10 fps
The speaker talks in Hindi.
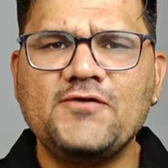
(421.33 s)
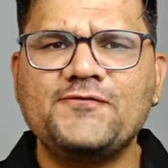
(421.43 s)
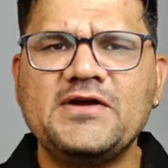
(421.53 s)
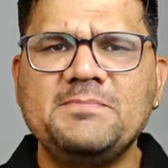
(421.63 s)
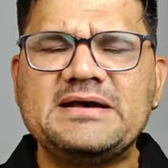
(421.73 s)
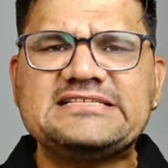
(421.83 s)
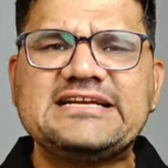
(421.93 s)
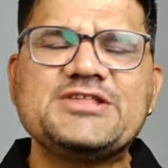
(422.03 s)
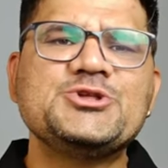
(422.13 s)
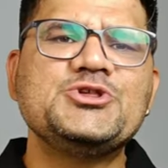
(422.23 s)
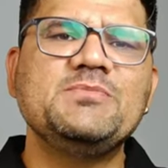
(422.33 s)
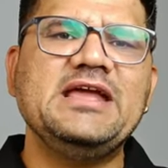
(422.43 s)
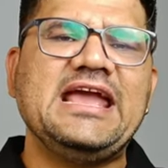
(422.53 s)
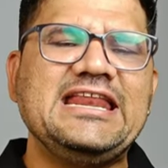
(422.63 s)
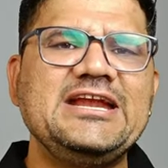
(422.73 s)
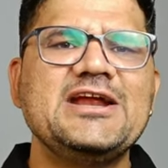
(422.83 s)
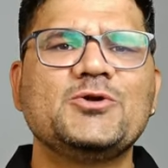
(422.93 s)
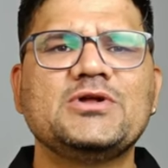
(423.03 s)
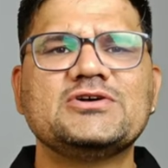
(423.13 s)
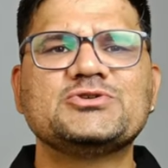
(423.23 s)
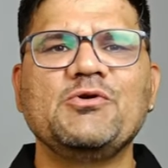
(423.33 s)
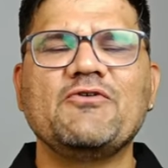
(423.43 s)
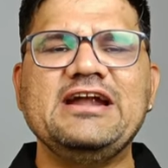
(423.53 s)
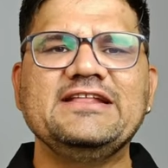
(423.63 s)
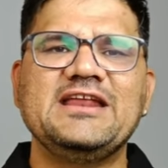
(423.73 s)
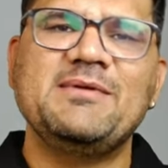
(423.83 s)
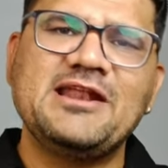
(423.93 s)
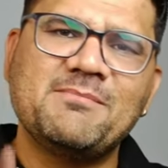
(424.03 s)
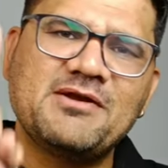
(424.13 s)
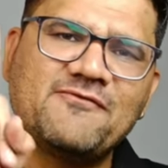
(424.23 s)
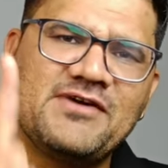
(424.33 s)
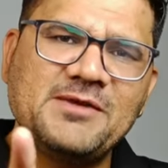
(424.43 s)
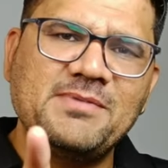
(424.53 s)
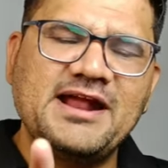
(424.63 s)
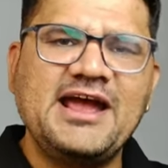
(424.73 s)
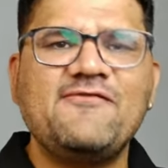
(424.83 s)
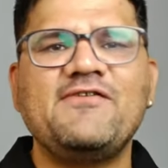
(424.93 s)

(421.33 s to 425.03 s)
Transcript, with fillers: टॉप फाइव बेस्ट किचन चिमनी इन इंडिया 2023 में नंबर वन पर है